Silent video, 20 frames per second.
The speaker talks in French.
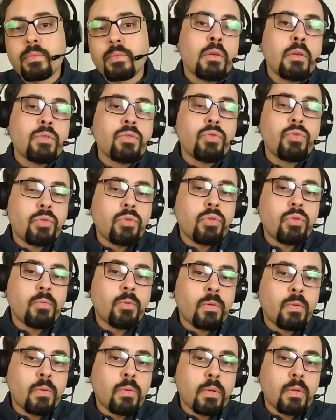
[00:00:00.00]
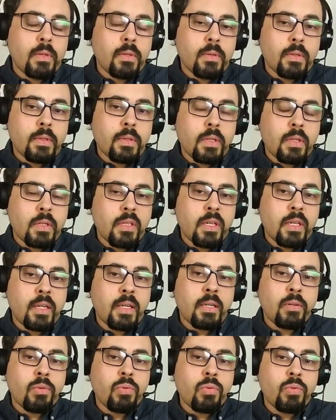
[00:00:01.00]
Justement, c'est
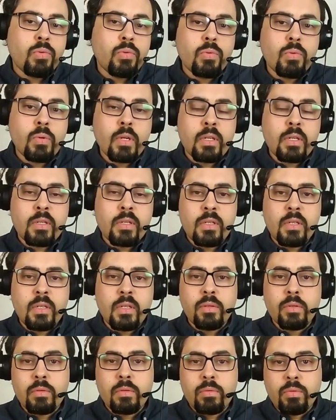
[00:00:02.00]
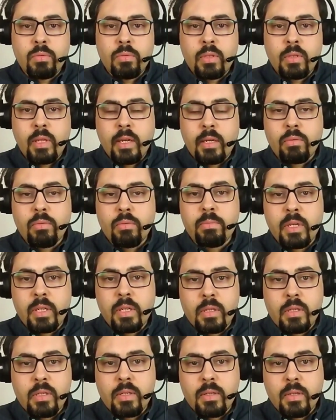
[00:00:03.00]
là où réside toute la
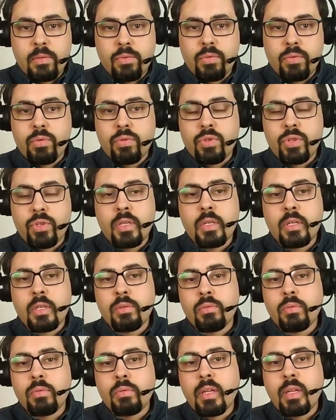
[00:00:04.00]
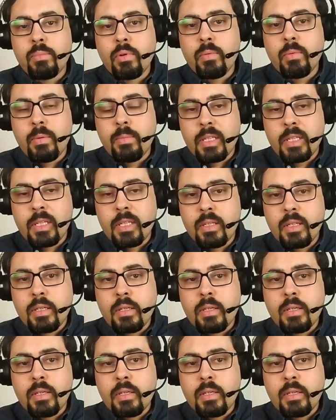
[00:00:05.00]
complexité du sujet et toute la problématique.